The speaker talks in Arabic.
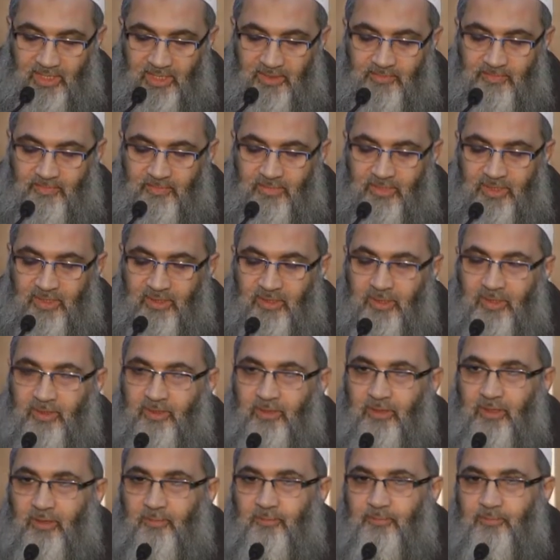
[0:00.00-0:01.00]
أما
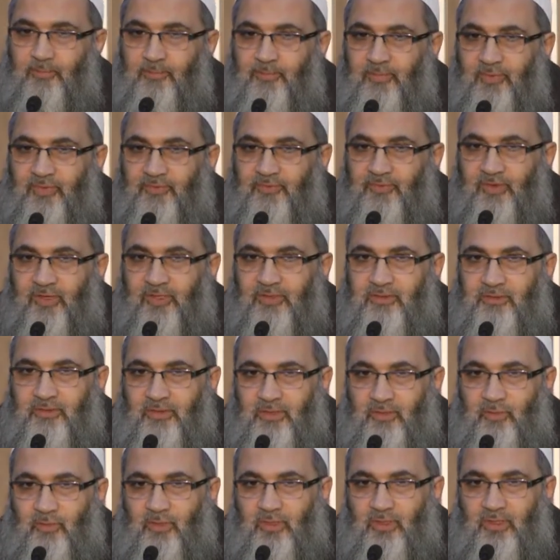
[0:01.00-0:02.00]
الأب فقد
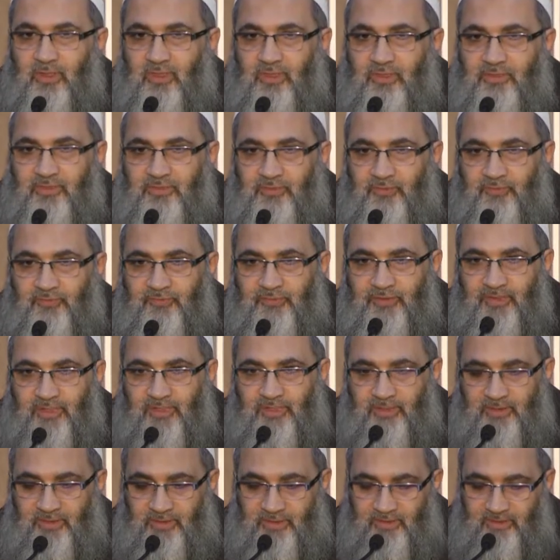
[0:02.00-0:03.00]
روى عن
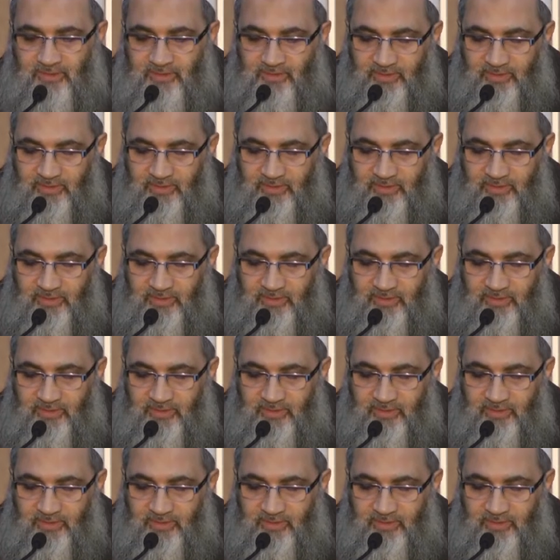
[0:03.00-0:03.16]
سفيان